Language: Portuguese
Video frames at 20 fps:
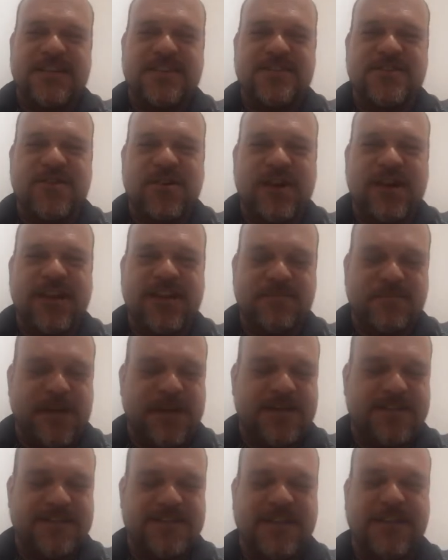da senhora aí,
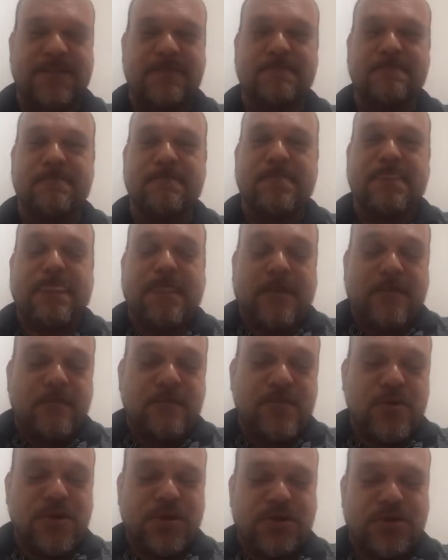bença aí.
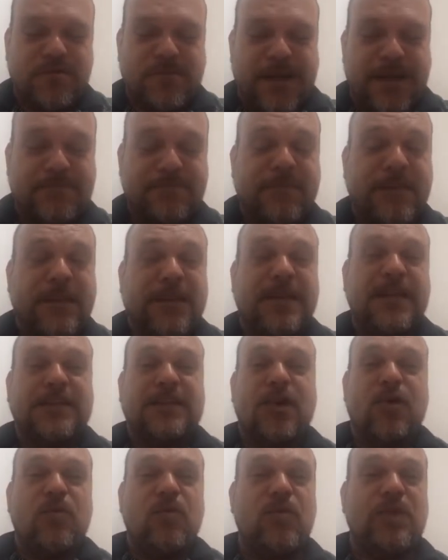Muito bem.
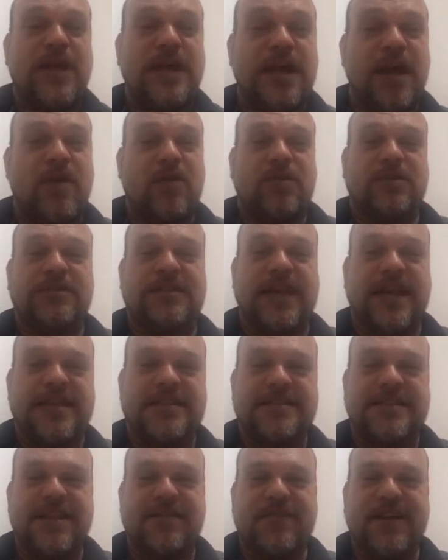Então, o que, que
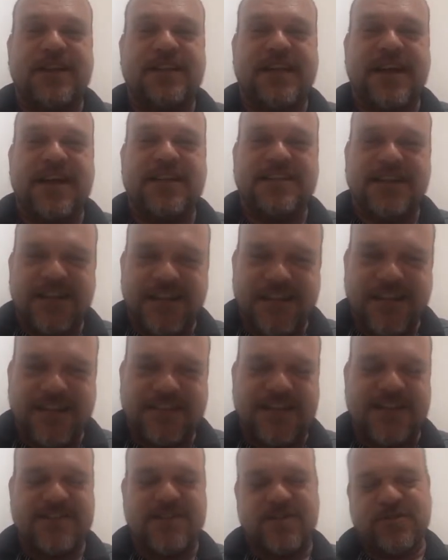acontece na verdade? Aí,
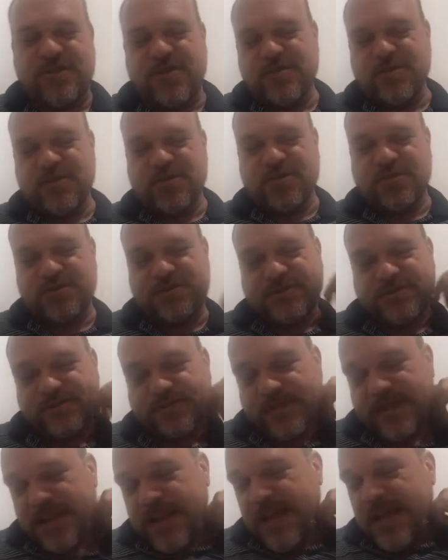Andrezão, tamo junto.
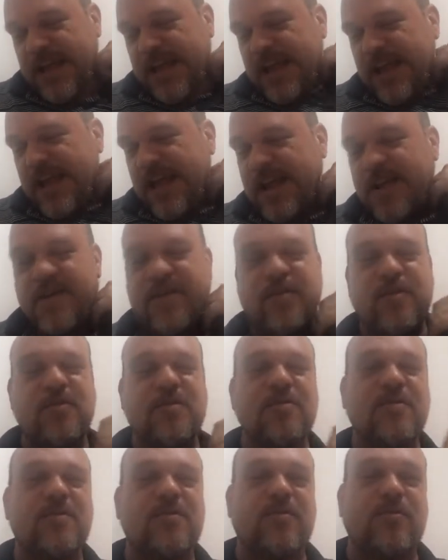É,
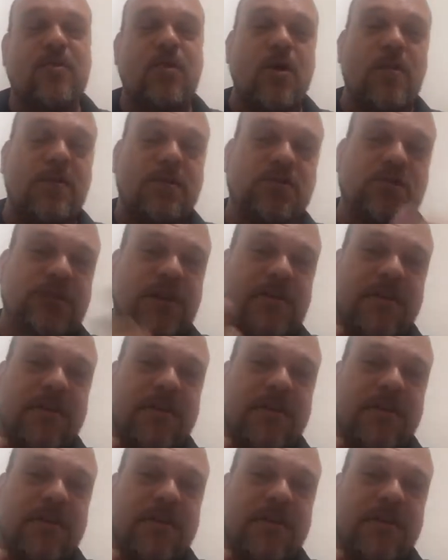o, como eu estou